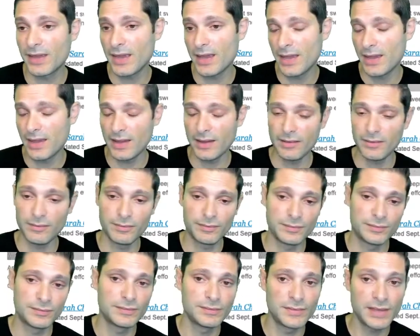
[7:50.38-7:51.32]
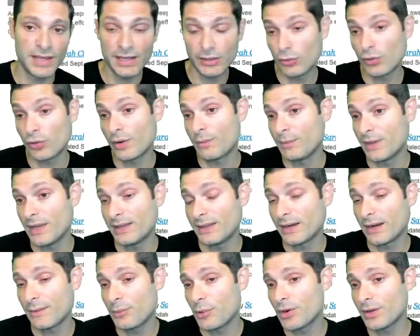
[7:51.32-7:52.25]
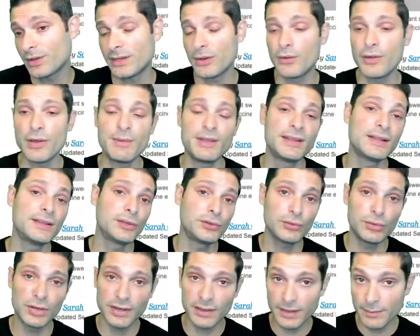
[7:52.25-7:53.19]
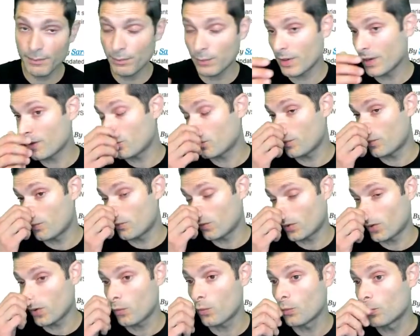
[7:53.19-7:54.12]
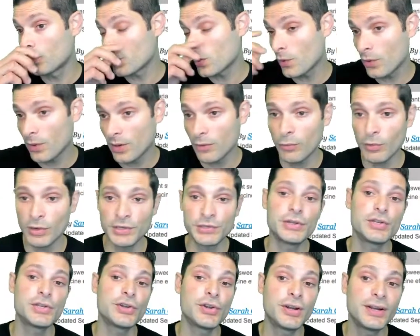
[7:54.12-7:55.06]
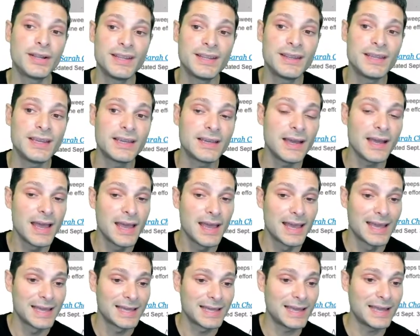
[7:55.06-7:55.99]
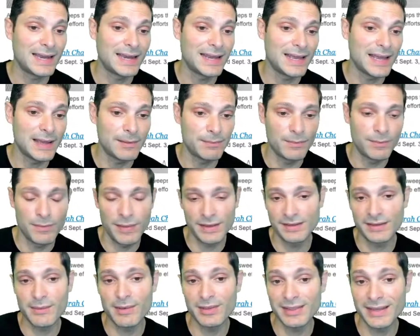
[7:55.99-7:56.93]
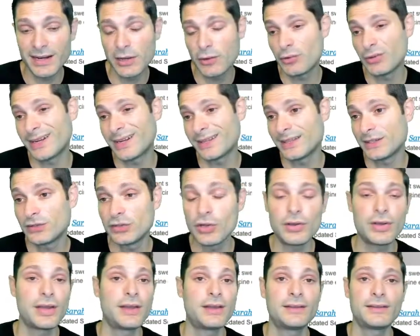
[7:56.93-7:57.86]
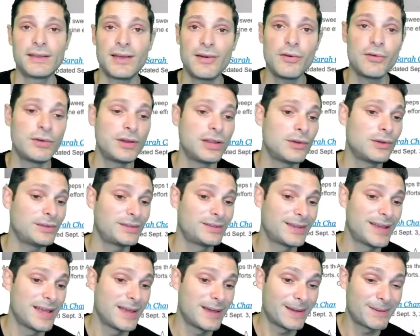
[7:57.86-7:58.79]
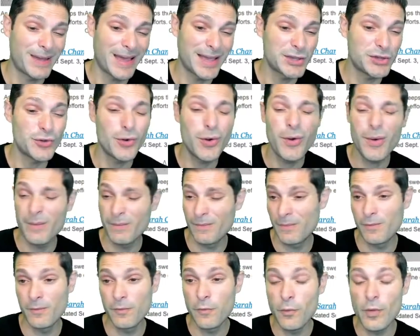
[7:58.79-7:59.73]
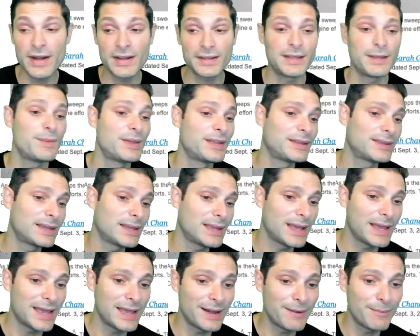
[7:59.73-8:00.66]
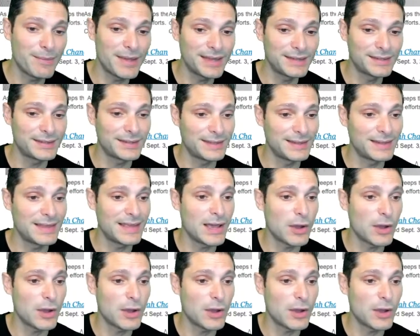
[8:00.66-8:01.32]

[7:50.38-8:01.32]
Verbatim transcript: Eh, de, esto, de este reporte. Obviamente el titular que, que, cubrió el Wall Street Journal indica que básicamente la contratación en Estados Unidos cayó fuertemente el mes de